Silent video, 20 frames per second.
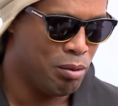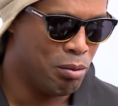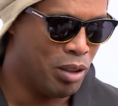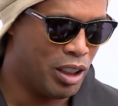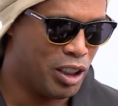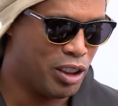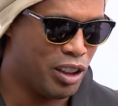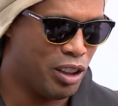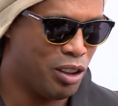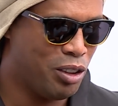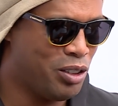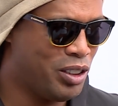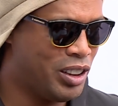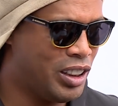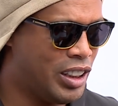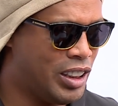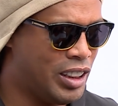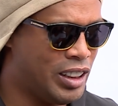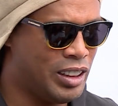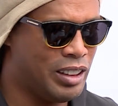
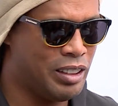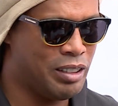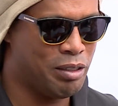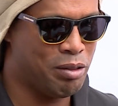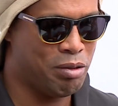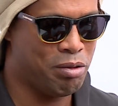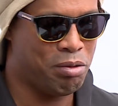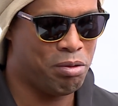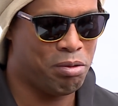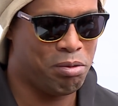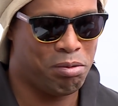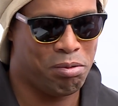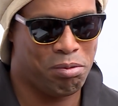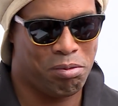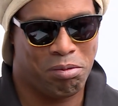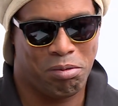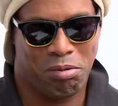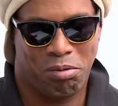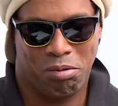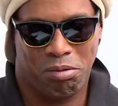Barcelona,
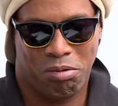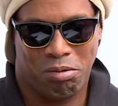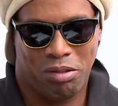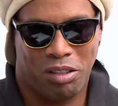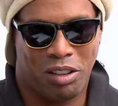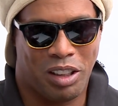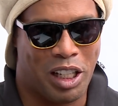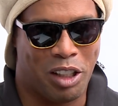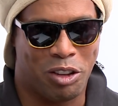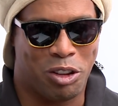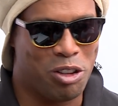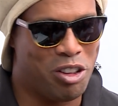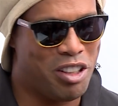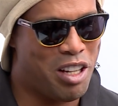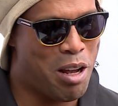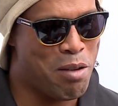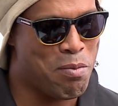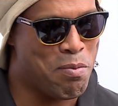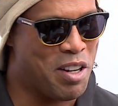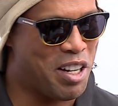la
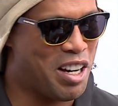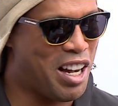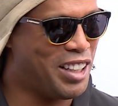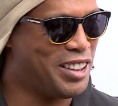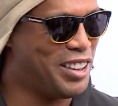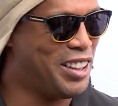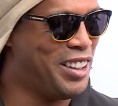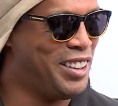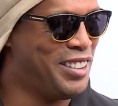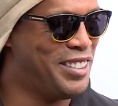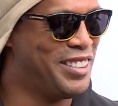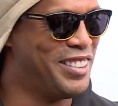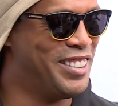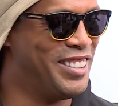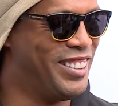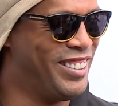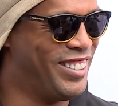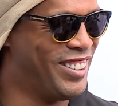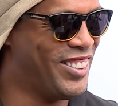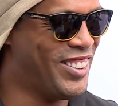ciudad es mi casa,
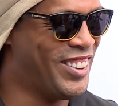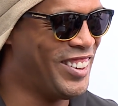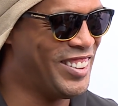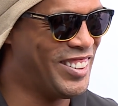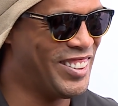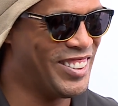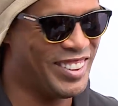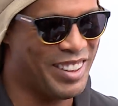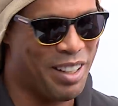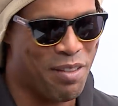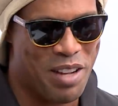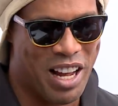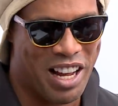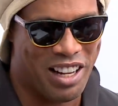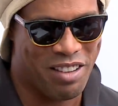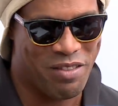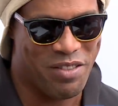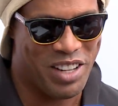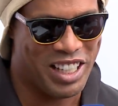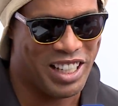¿no? Entonces me,
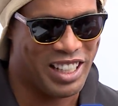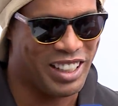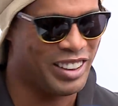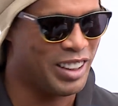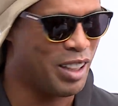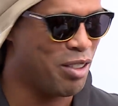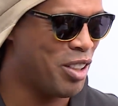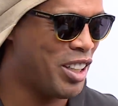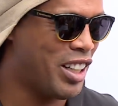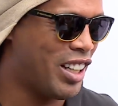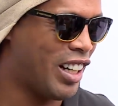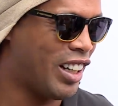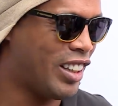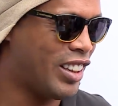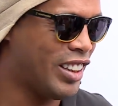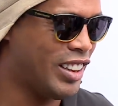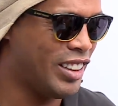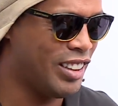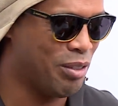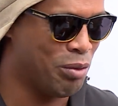encanta venir
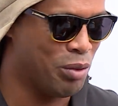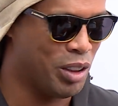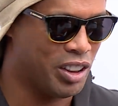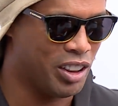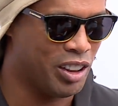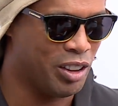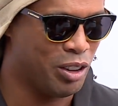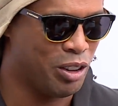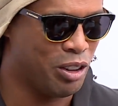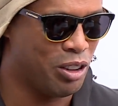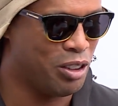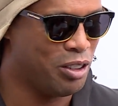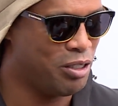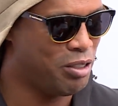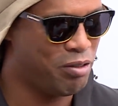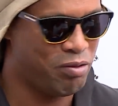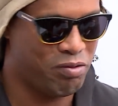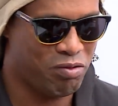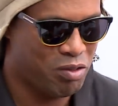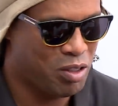aquí, me siento
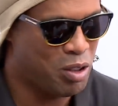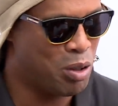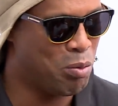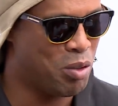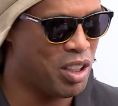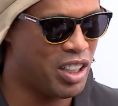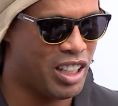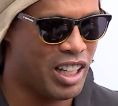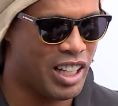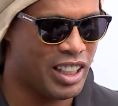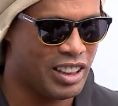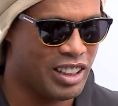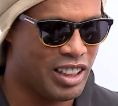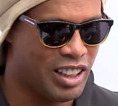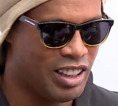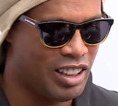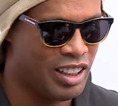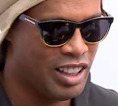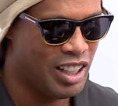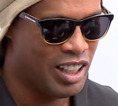como en
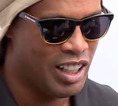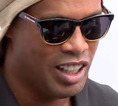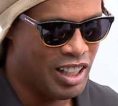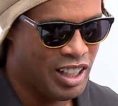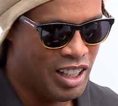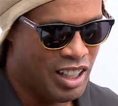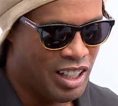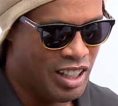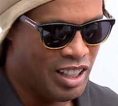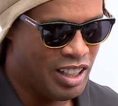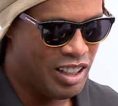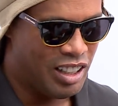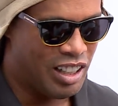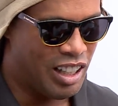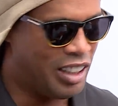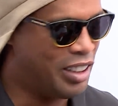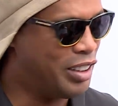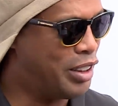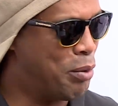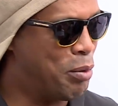casa, la
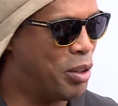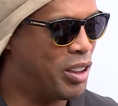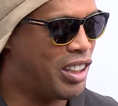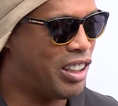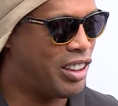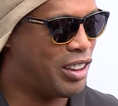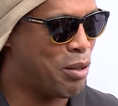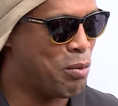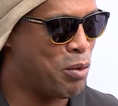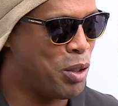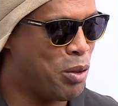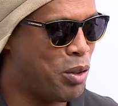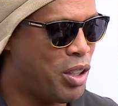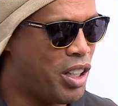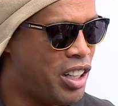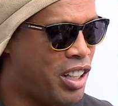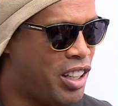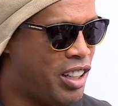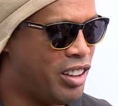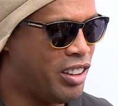gente me trata muy
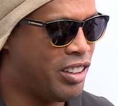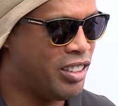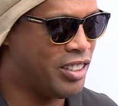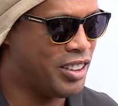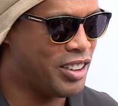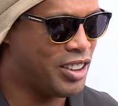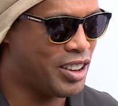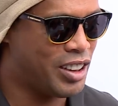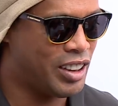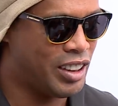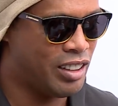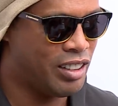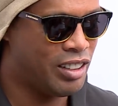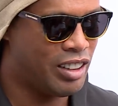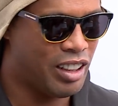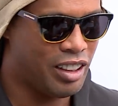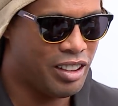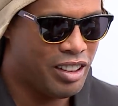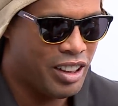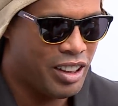bien, entonces
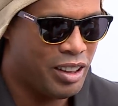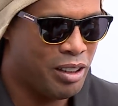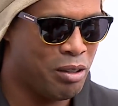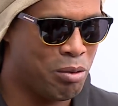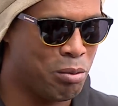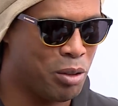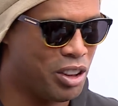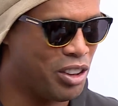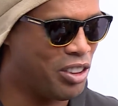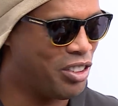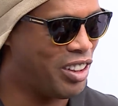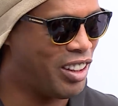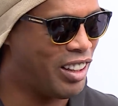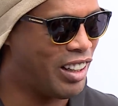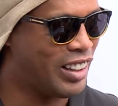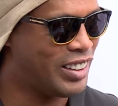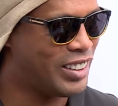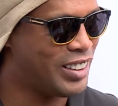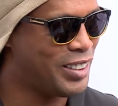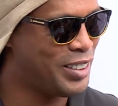aquí me siento en
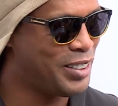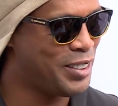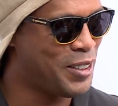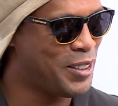casa.